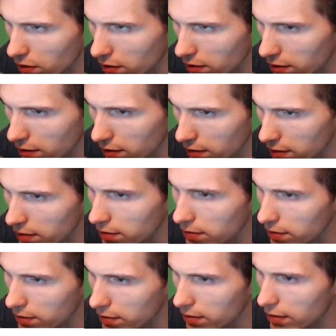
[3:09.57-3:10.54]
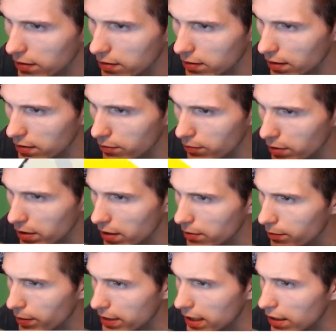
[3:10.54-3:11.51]
Okay, alles ein
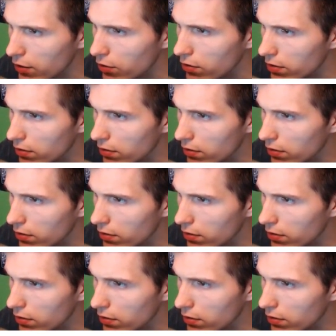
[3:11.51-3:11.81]
bisschen, bisschen...